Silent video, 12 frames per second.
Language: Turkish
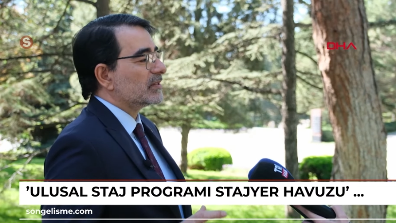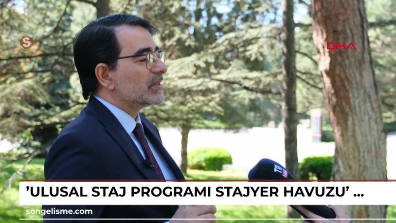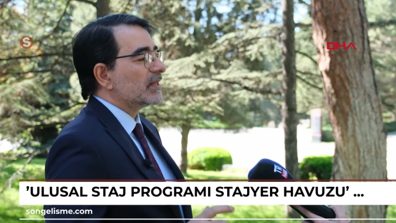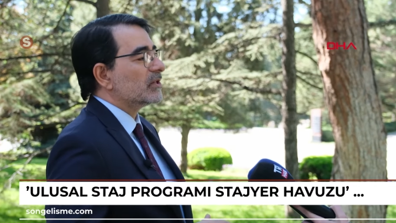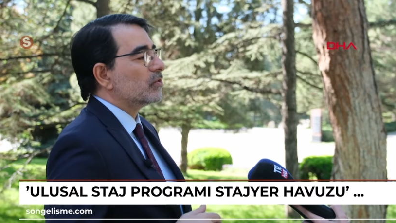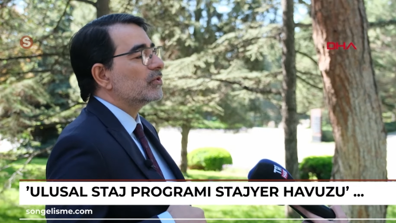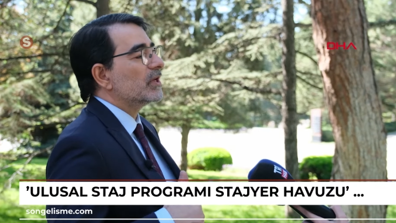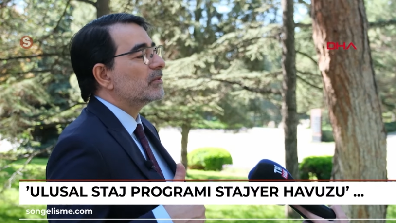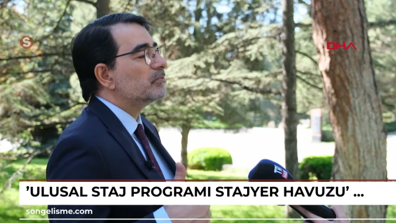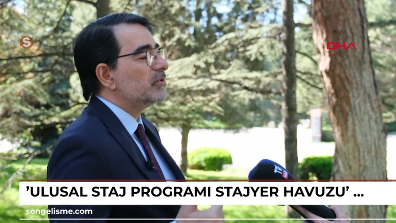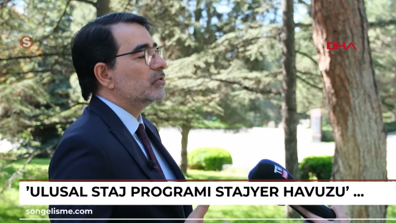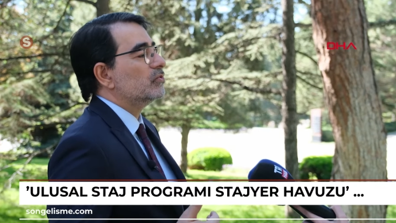Zaten
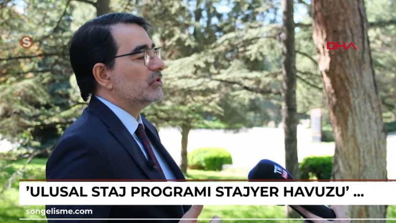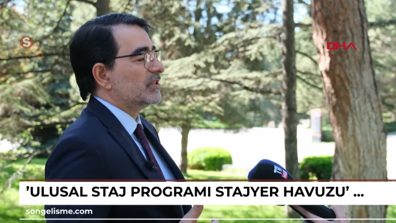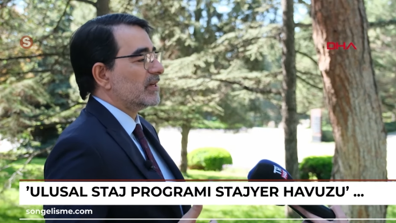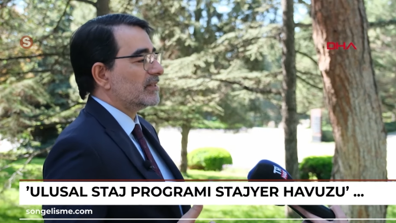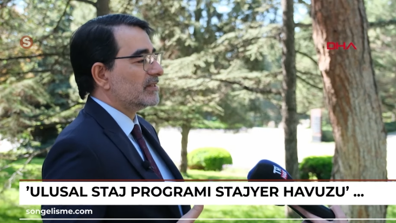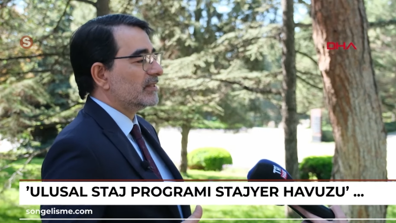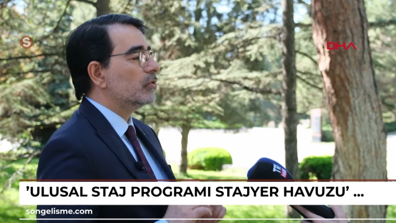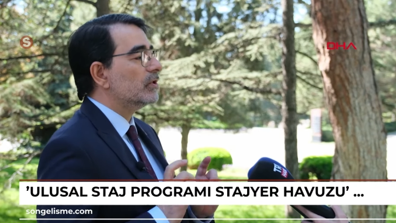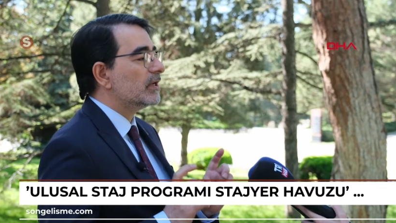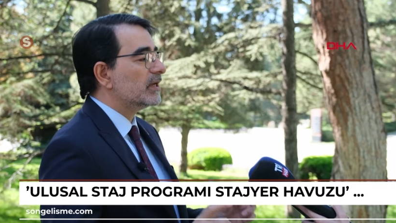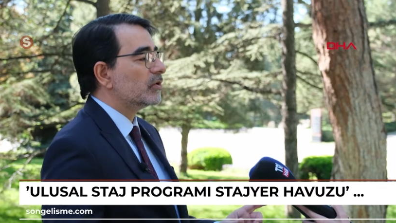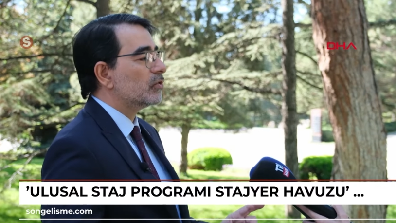onlar bir gün içerisinde
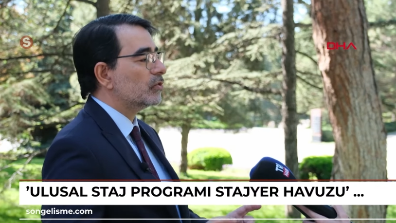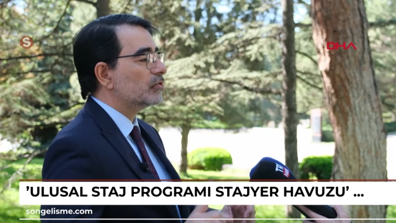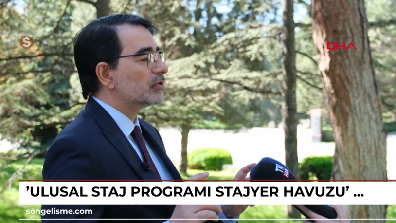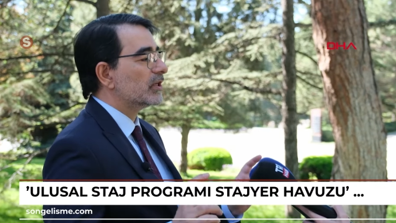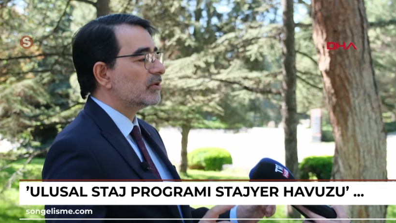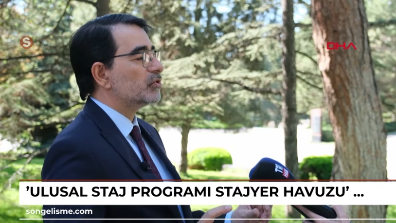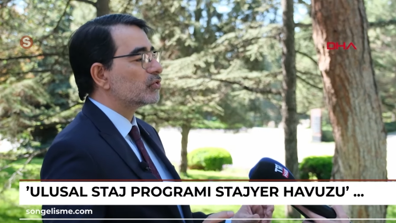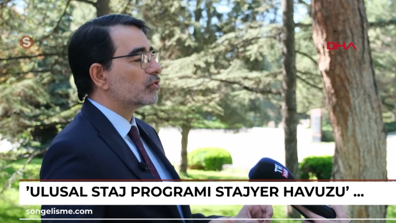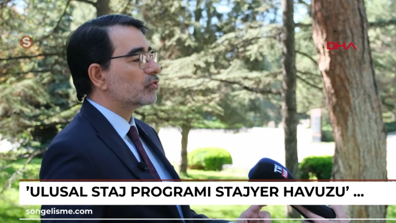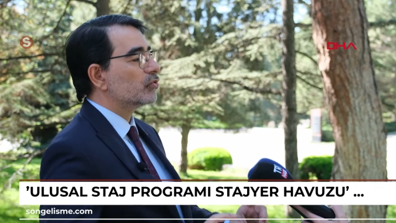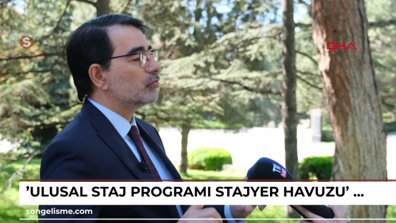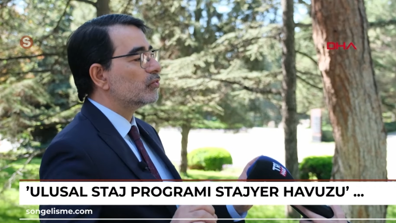önlerine koydukları bir
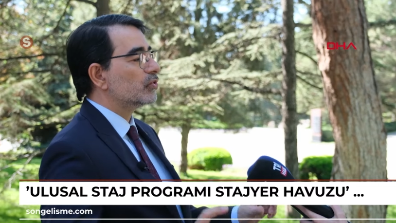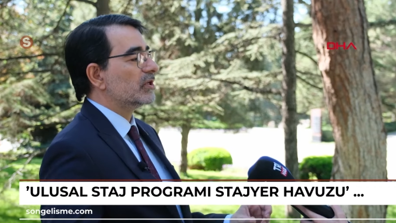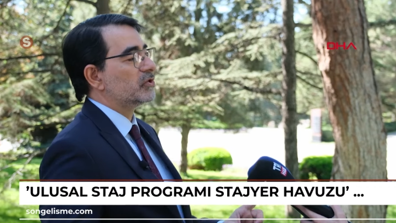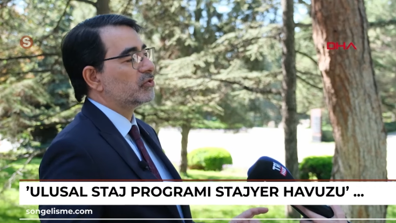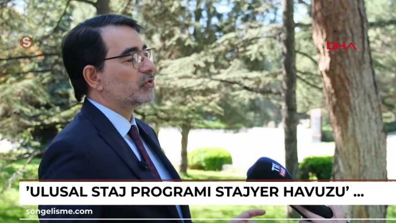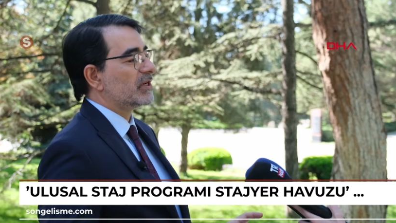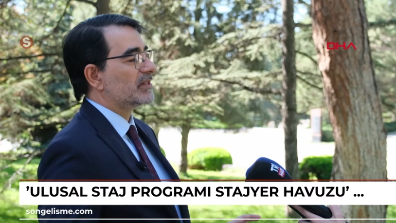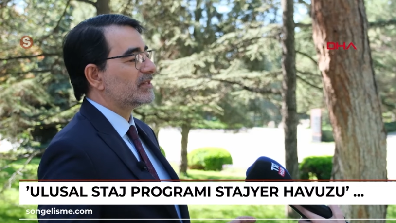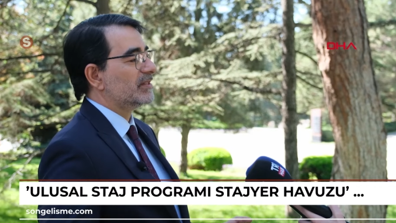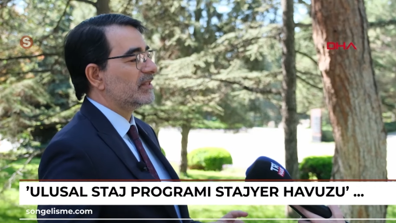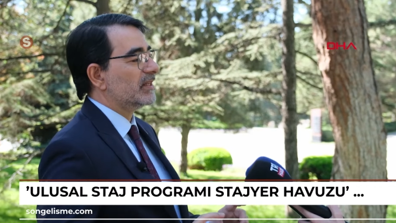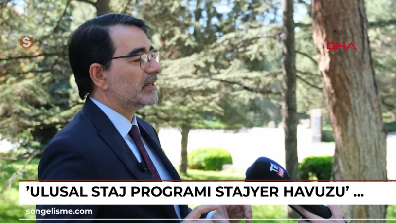sorunu bunu nasıl
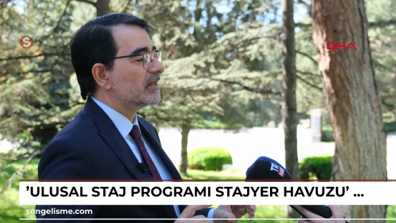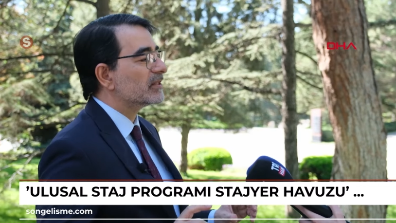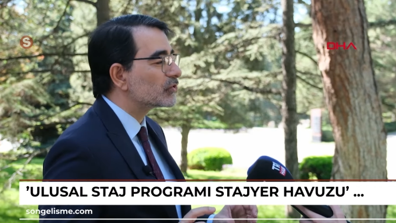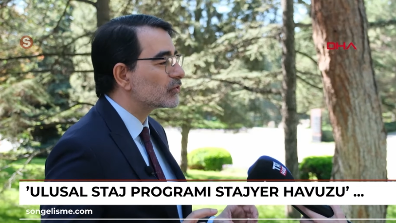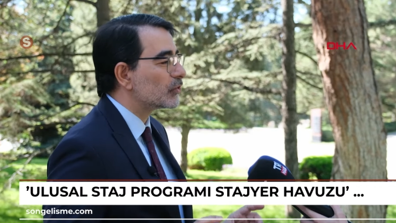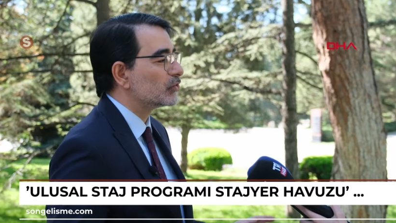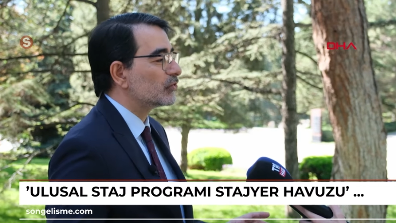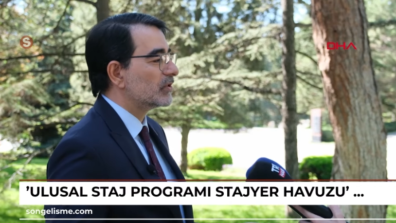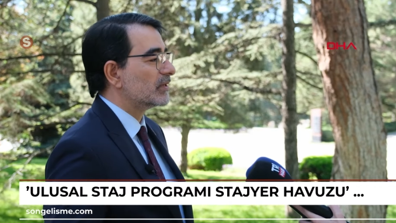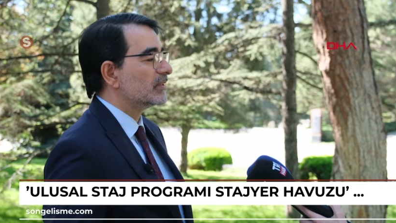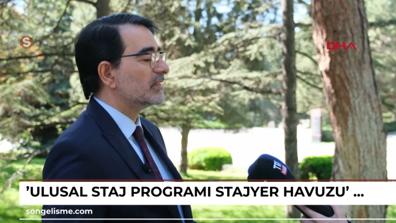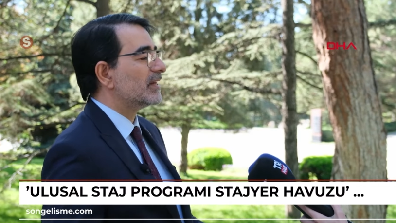çözersin diye
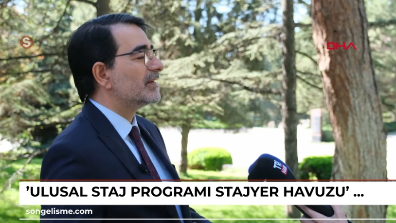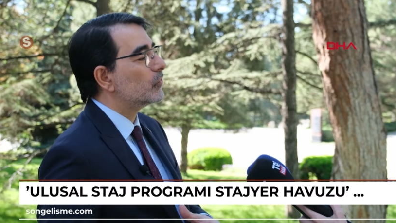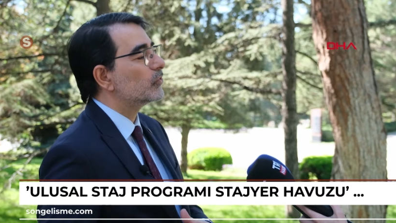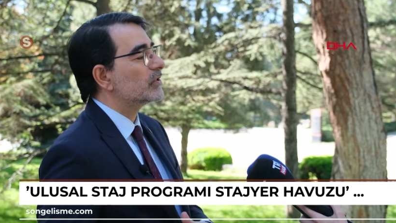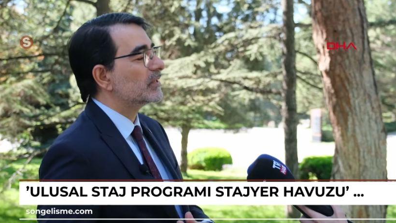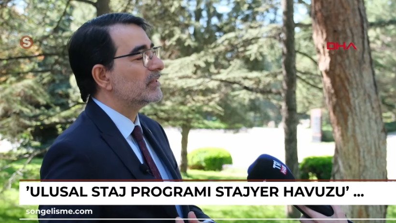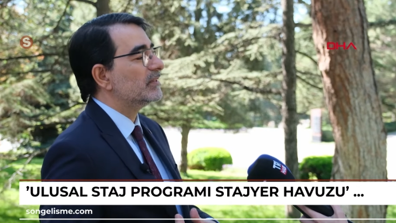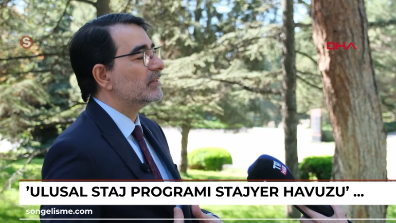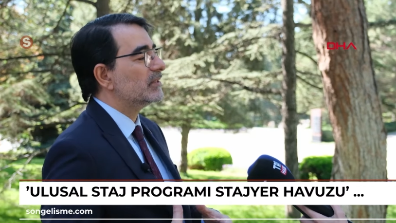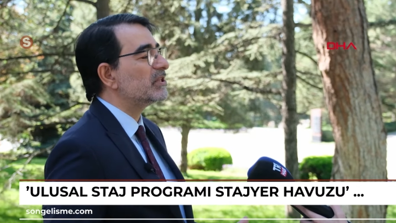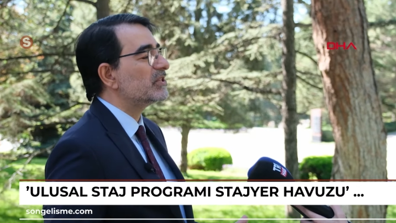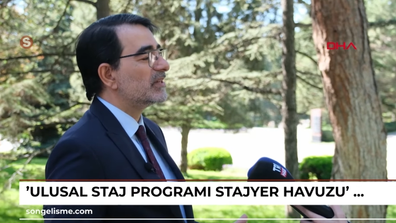sorduklarında oradaki
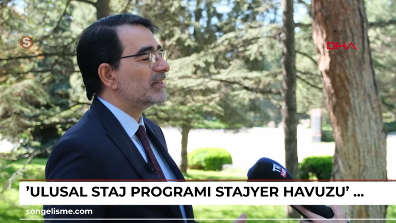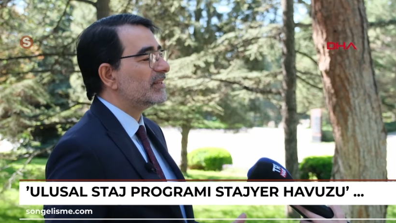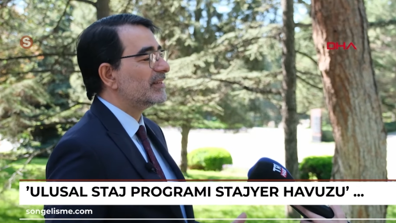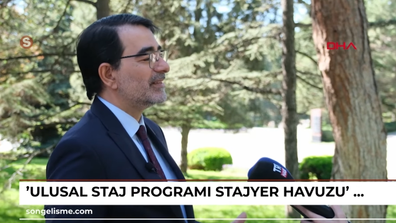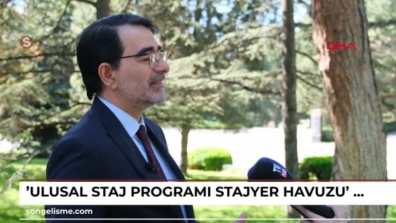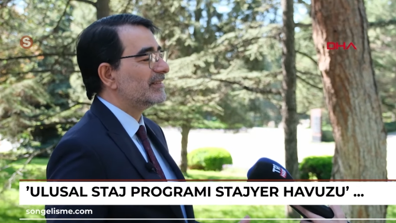beceriyi,